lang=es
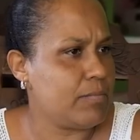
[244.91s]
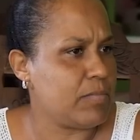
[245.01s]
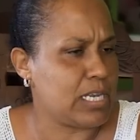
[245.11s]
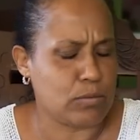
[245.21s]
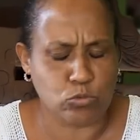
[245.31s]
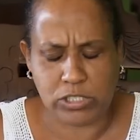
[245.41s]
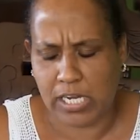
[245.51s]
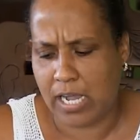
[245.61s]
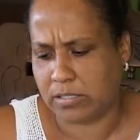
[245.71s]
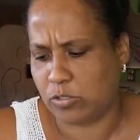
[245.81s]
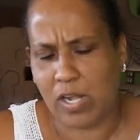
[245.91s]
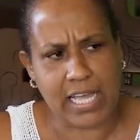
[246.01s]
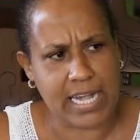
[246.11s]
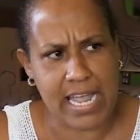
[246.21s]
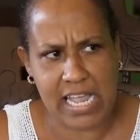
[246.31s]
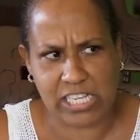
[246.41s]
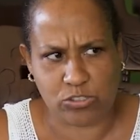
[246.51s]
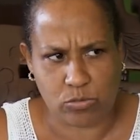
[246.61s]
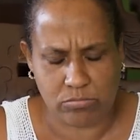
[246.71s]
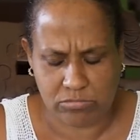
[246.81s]
Mira, muchacho, no le crea
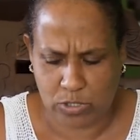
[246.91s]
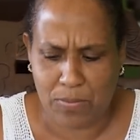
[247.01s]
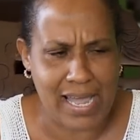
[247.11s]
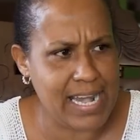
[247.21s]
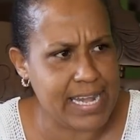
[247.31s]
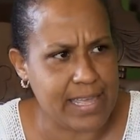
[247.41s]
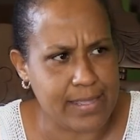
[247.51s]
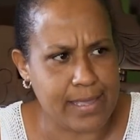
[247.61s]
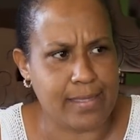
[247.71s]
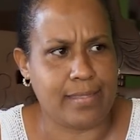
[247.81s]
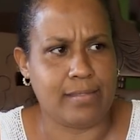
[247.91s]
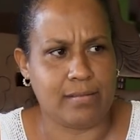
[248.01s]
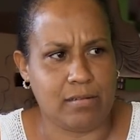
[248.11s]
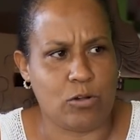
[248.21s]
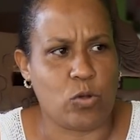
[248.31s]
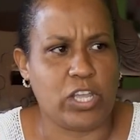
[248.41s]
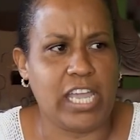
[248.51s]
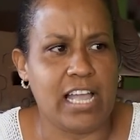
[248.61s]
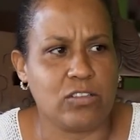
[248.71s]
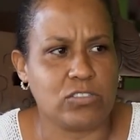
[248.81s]
eso. Se Valeria de
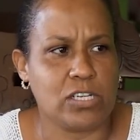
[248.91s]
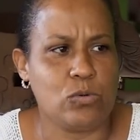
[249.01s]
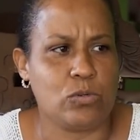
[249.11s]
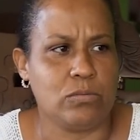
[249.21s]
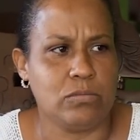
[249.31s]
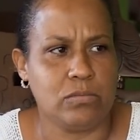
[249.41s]
loqueando, seguro.